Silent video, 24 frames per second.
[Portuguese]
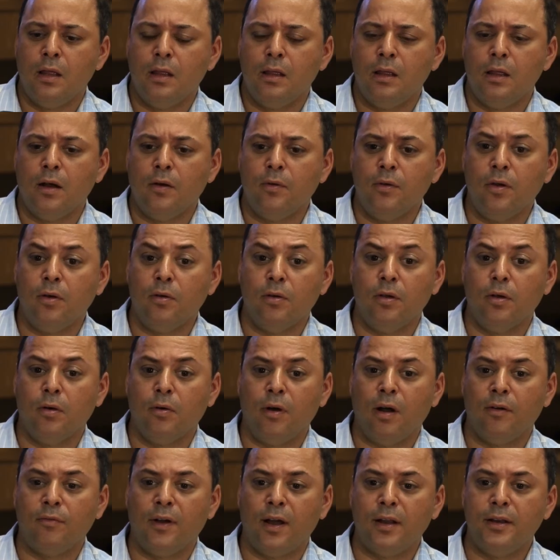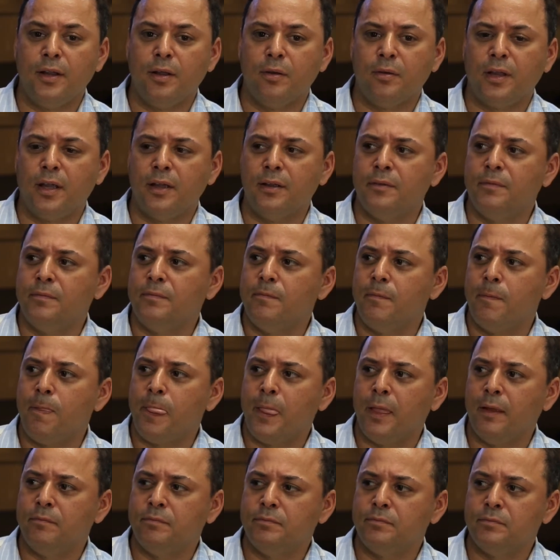Eu, eu, eu avalio que
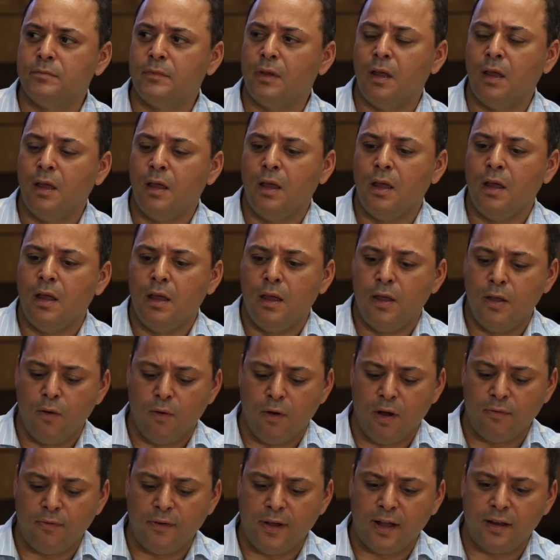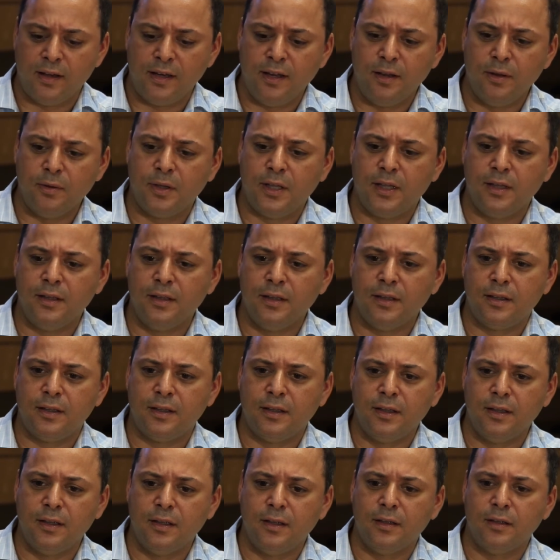perfil que está hoje. Eu avalio que,
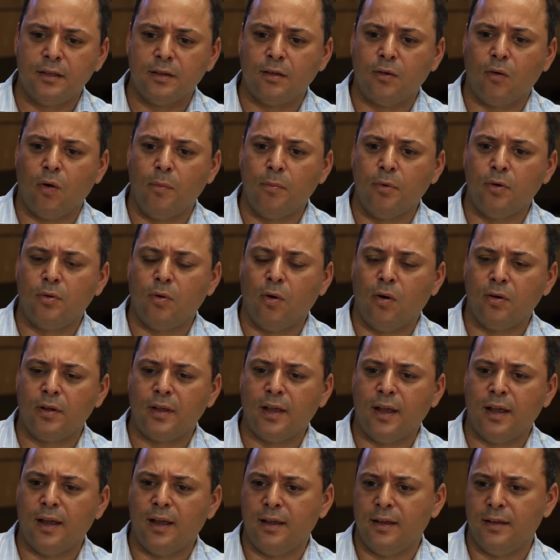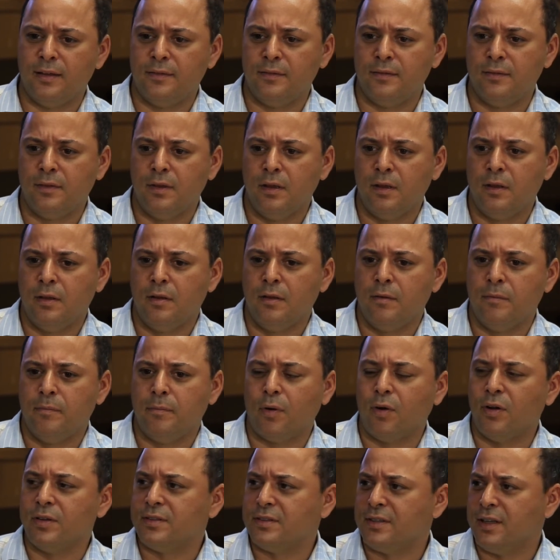que como qualquer
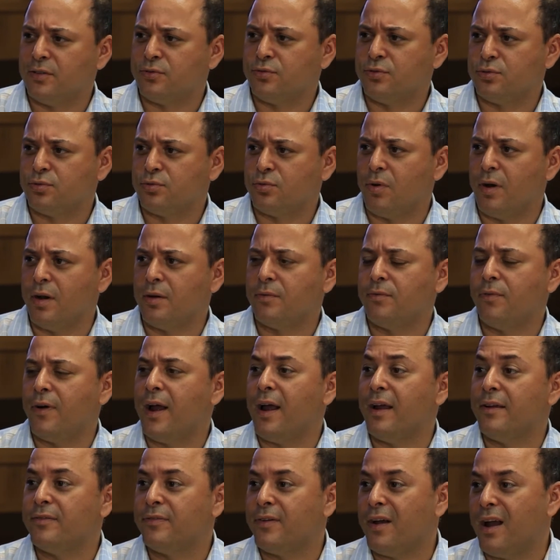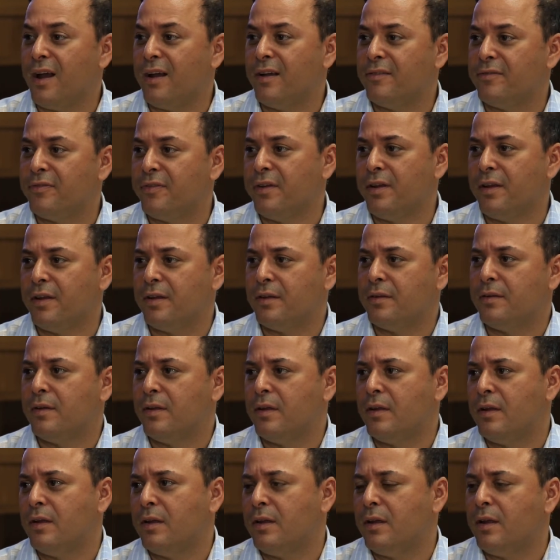processo histórico vai, vai haver
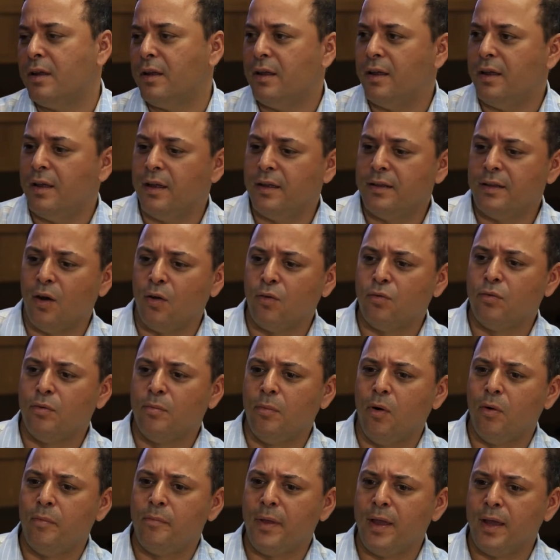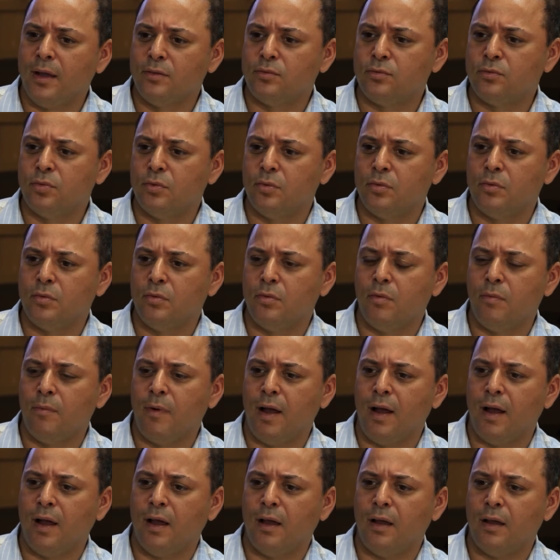é, em algum momento
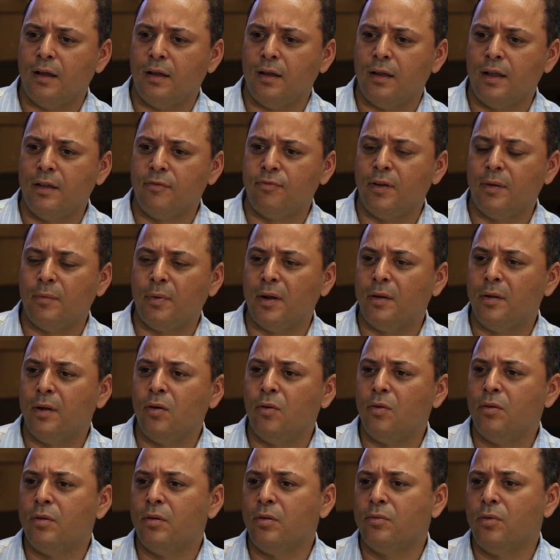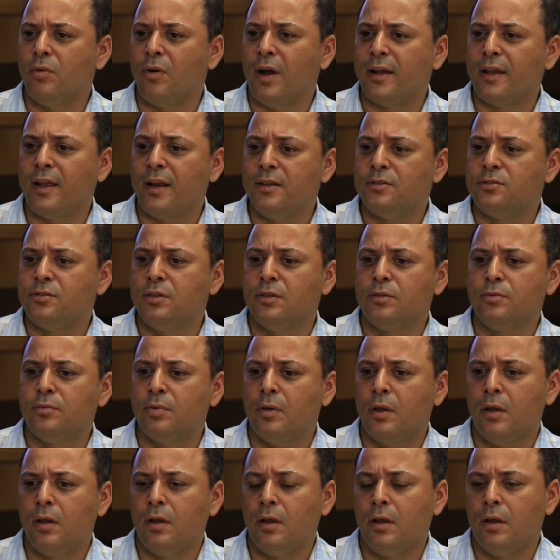uma eu, eu não
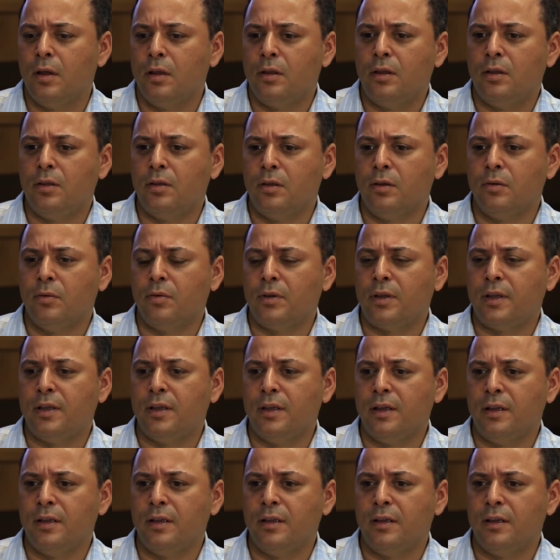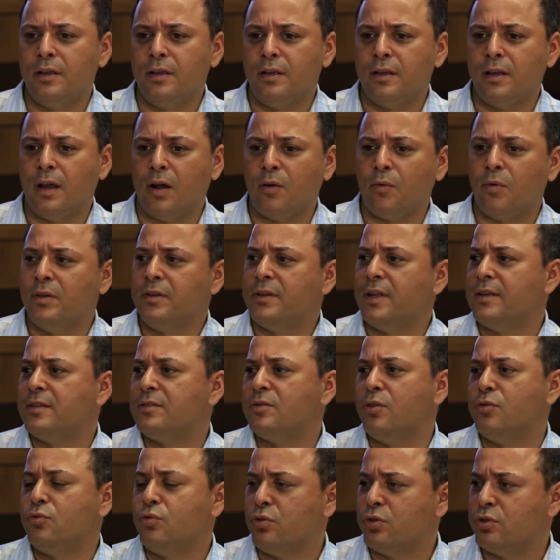acredito que o que
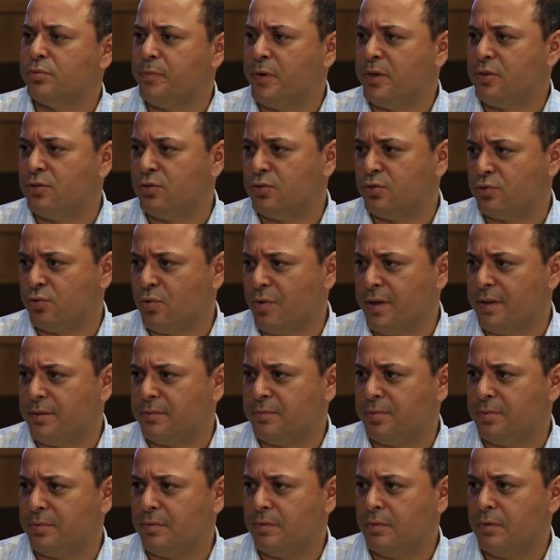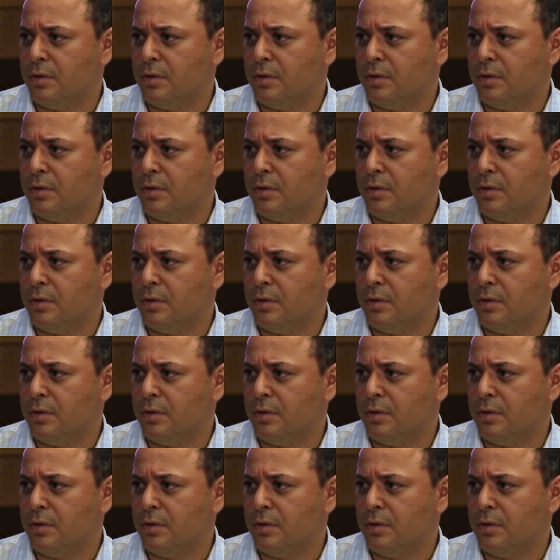aconteceu em 2018